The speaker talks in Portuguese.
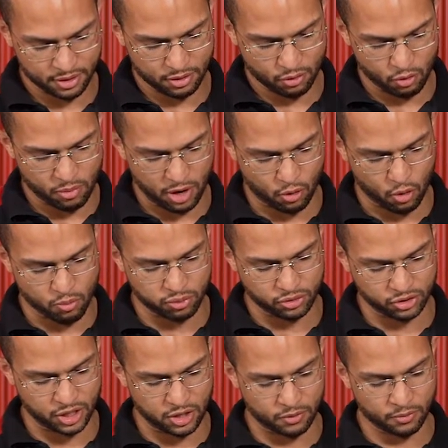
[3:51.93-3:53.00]
uma
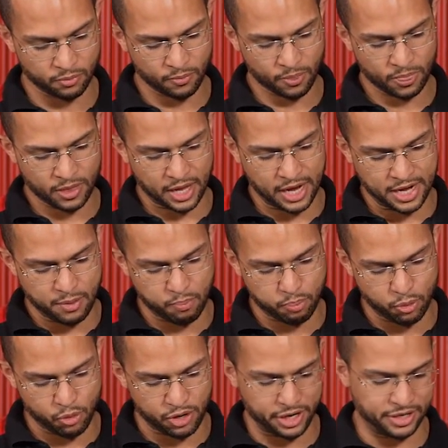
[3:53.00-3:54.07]
combustão, ele
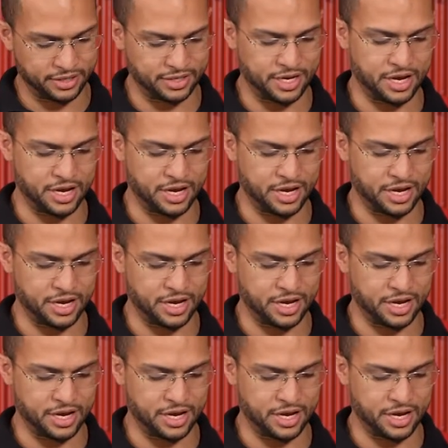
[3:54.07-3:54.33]
empurra esse